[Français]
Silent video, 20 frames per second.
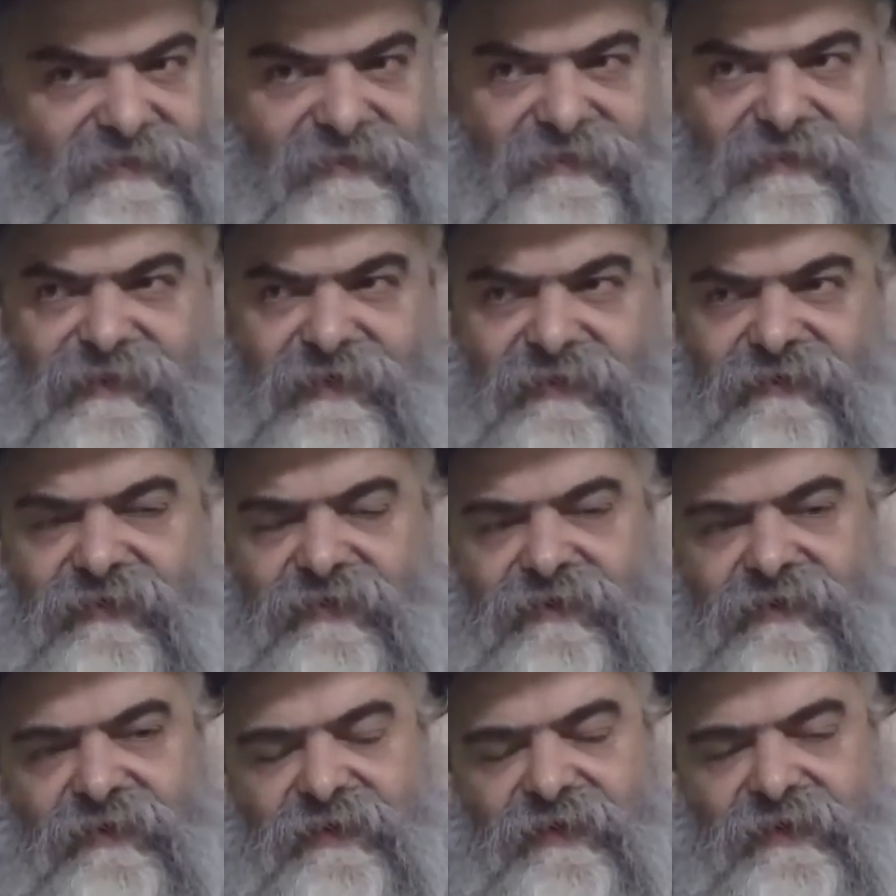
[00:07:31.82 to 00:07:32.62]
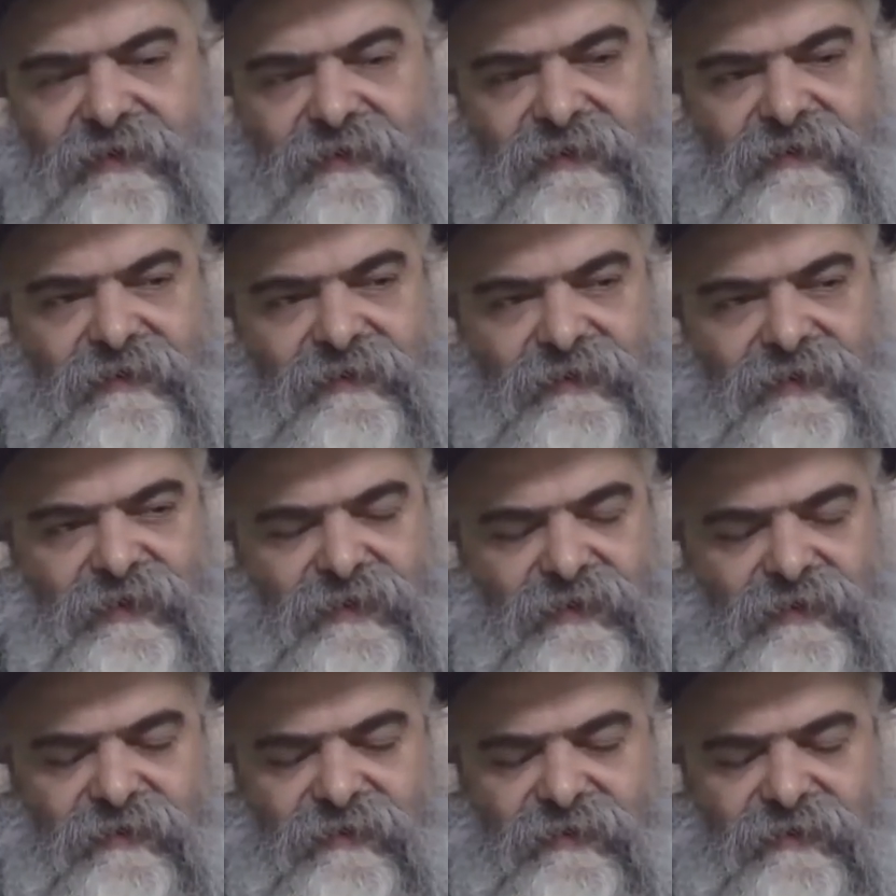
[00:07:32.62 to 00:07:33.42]
d'entendre
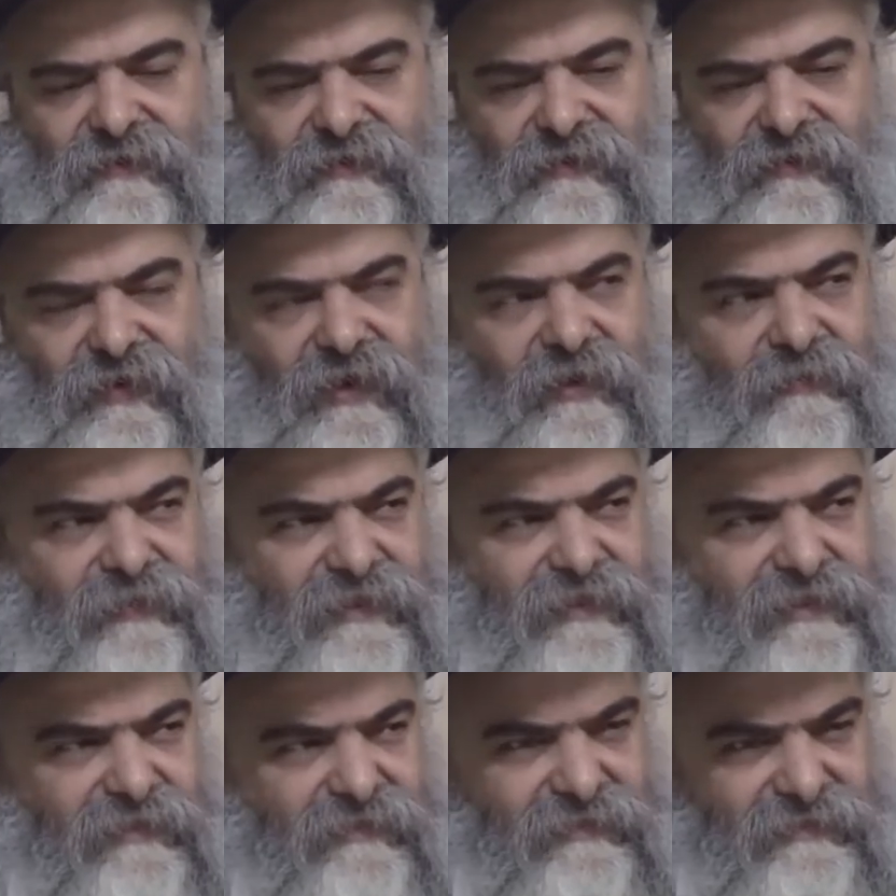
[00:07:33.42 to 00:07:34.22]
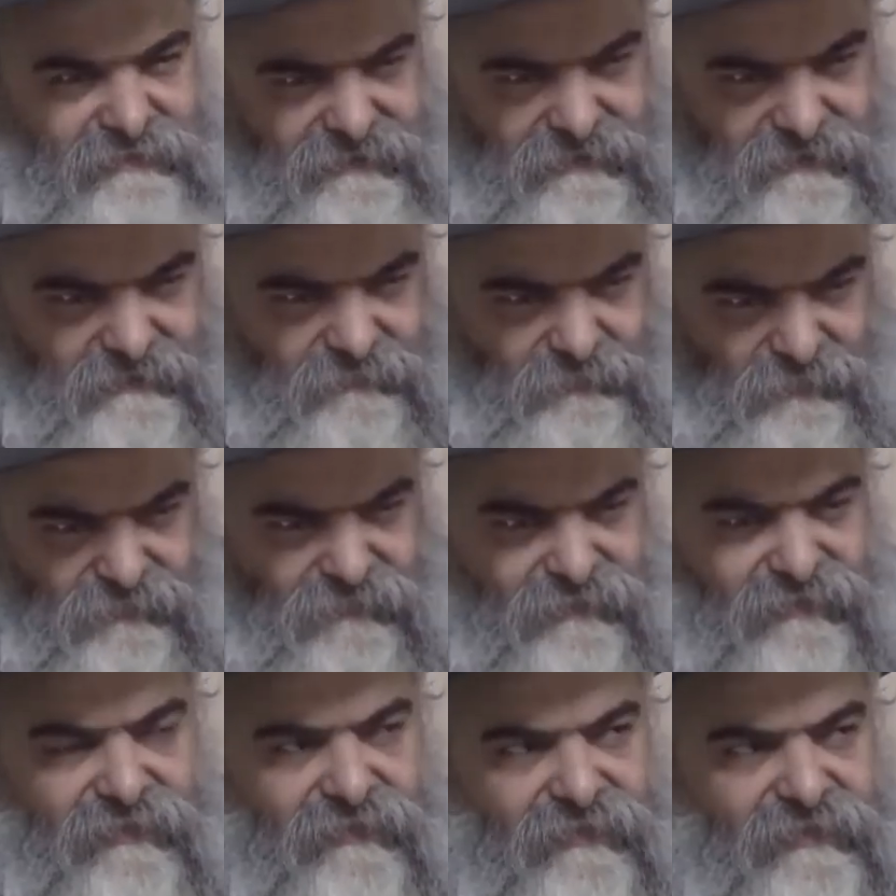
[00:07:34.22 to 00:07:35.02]
le rabbi qui,
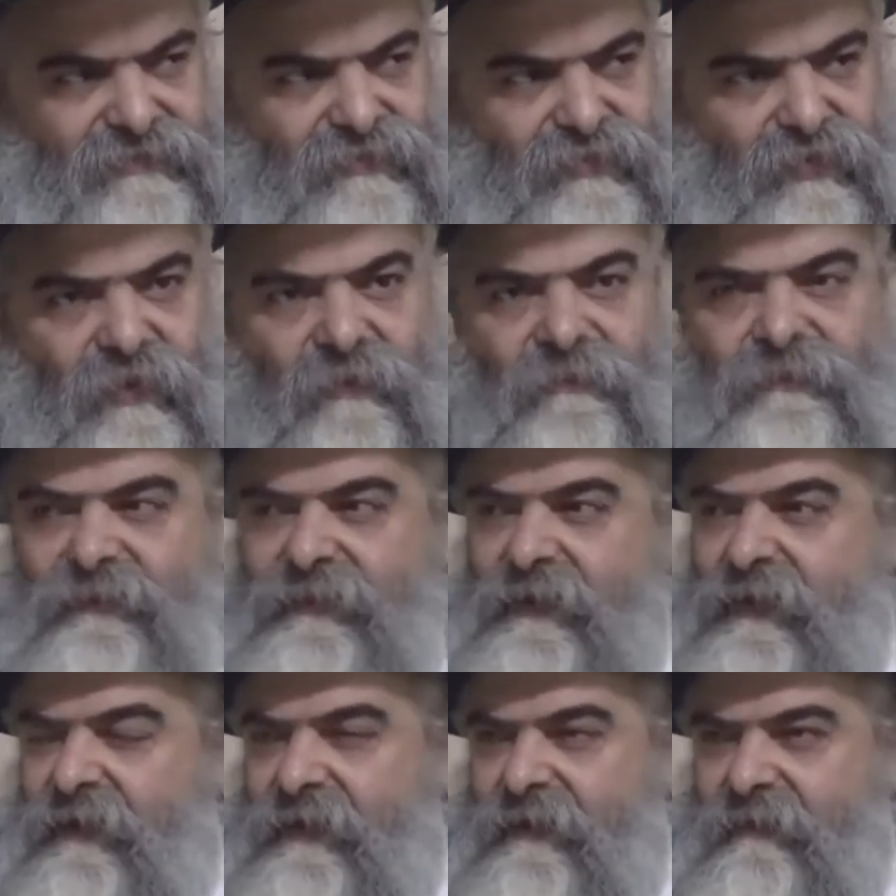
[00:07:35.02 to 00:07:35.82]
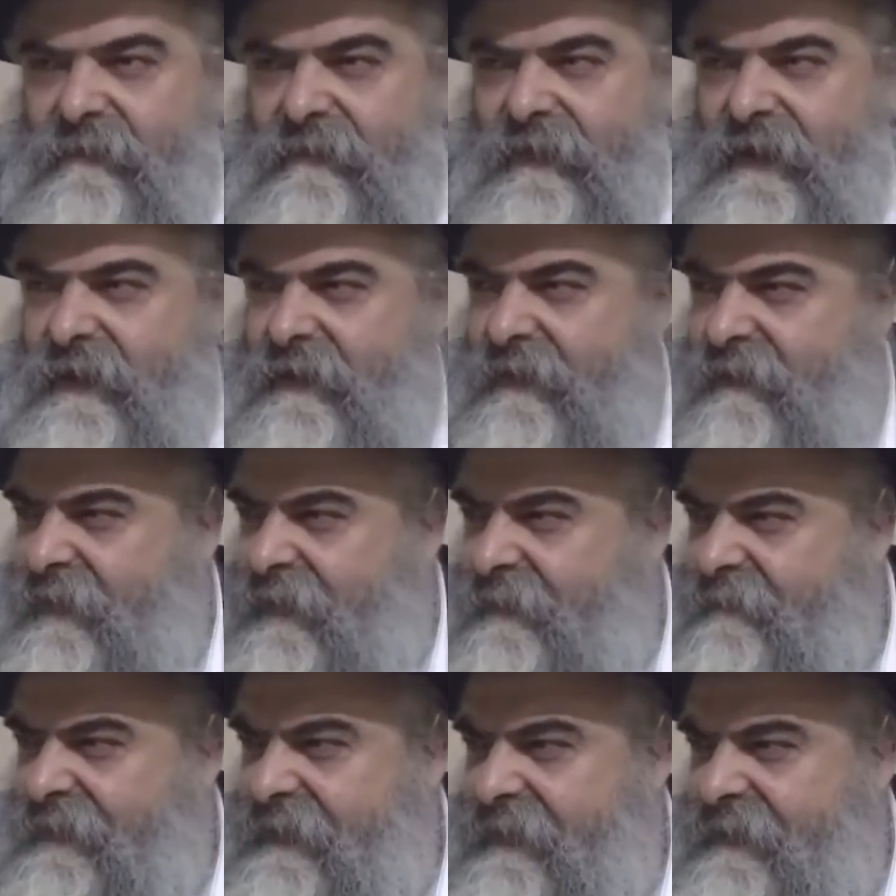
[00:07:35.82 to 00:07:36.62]
prononce son discours. Mais le
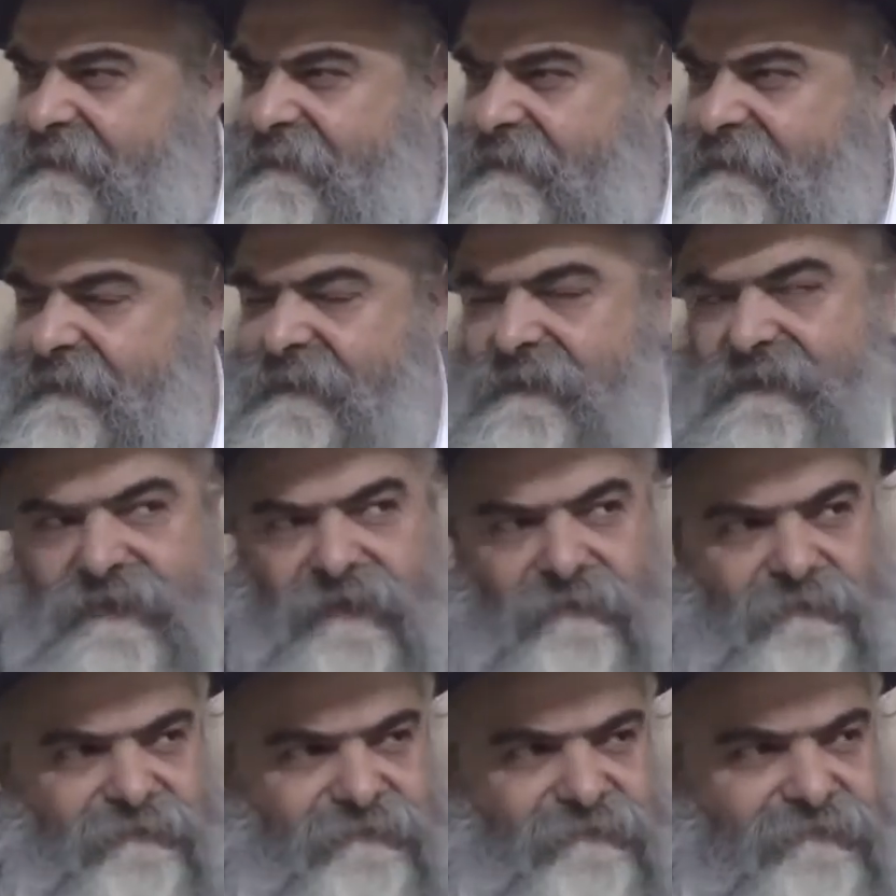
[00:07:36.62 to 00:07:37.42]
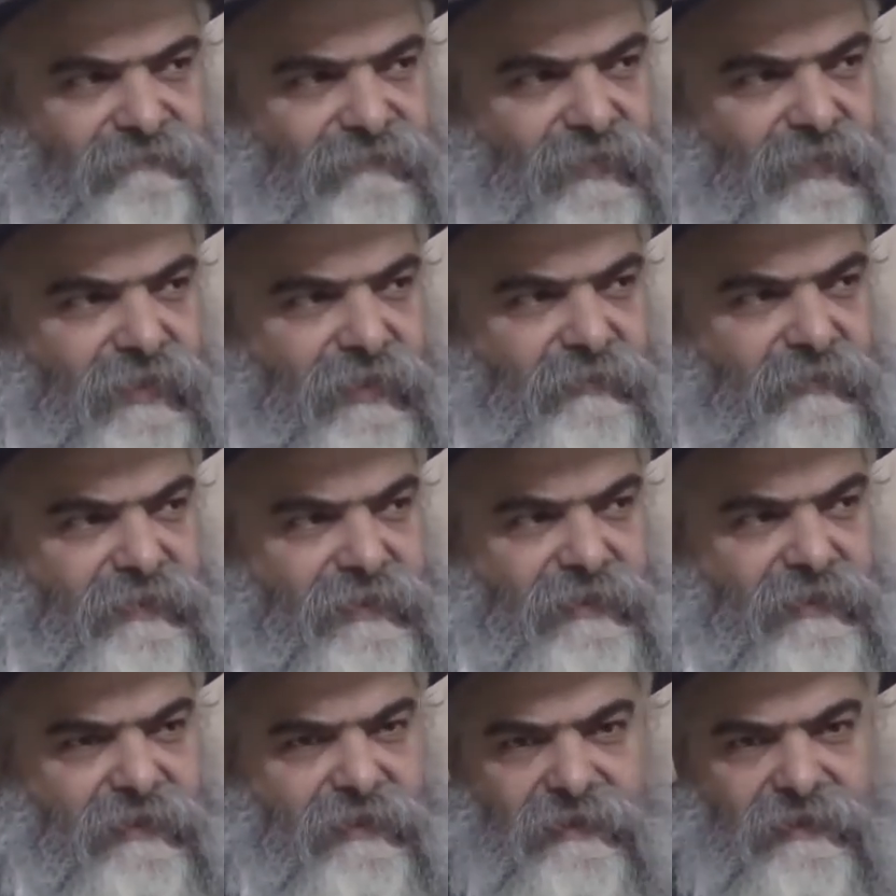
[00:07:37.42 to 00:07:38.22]
rabbi, il a senti ça. Le
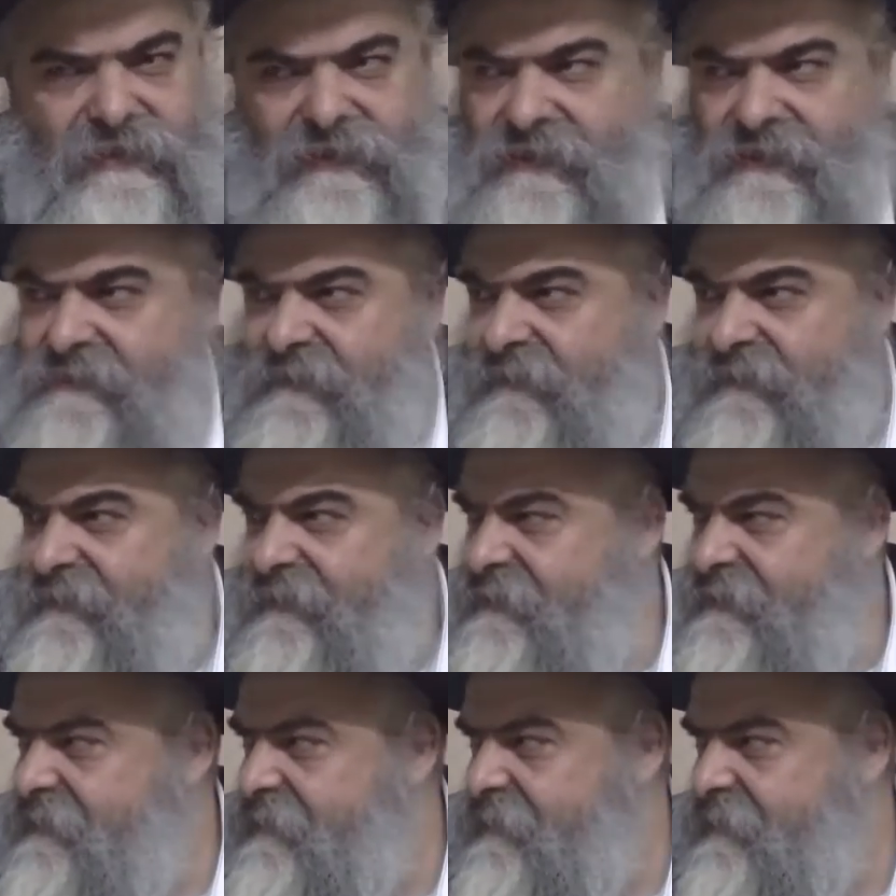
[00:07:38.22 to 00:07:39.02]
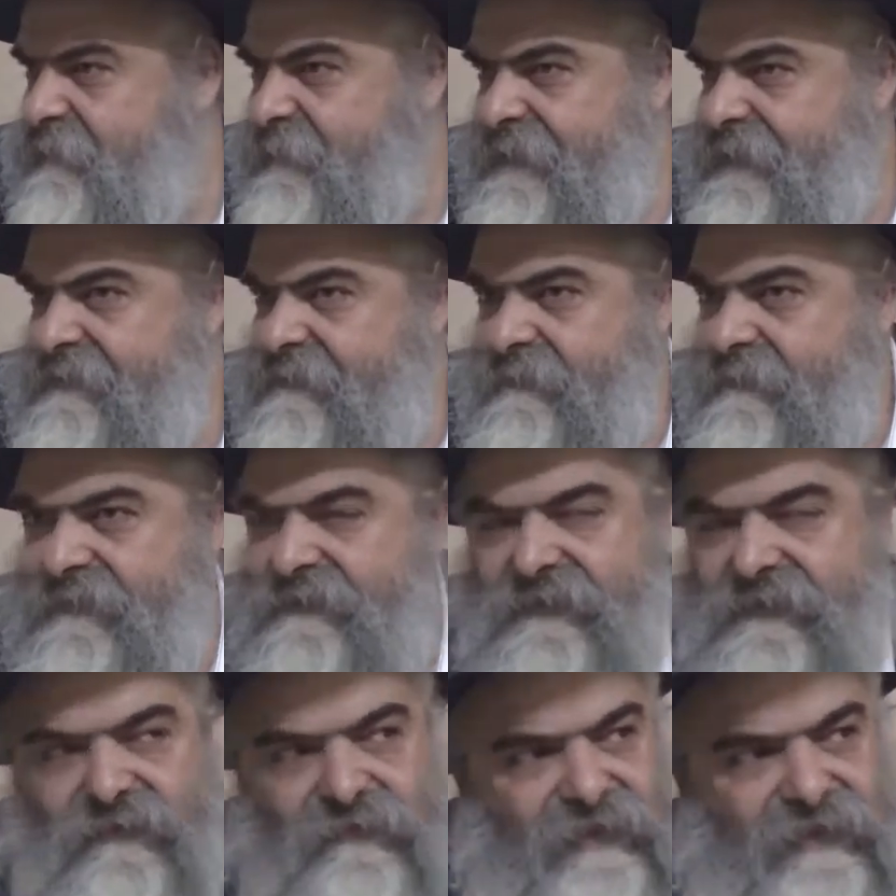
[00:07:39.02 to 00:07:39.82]
rabbi, il a, il a senti cet empressement,
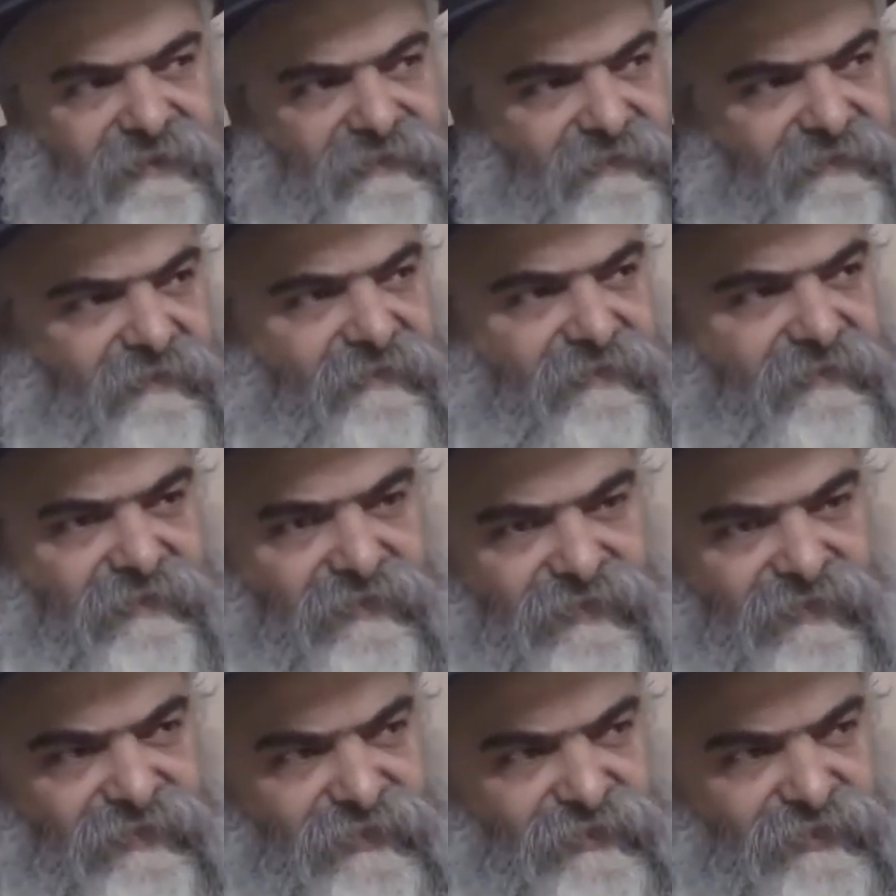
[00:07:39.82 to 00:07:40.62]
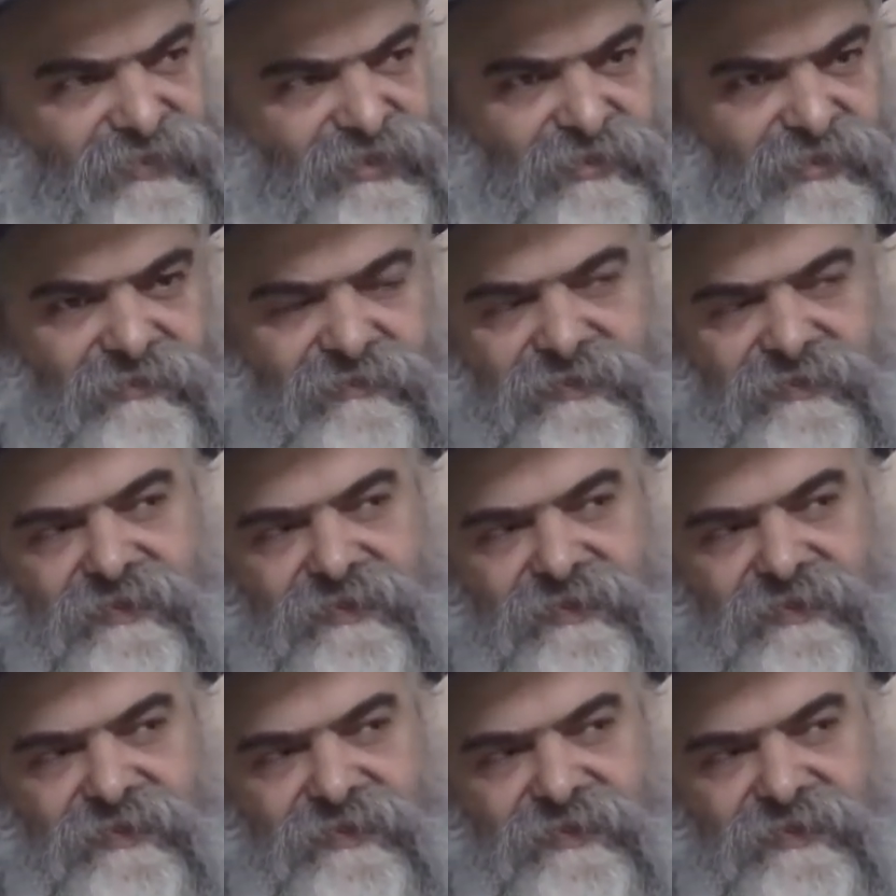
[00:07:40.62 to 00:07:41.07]
cette hâte dans, le chant.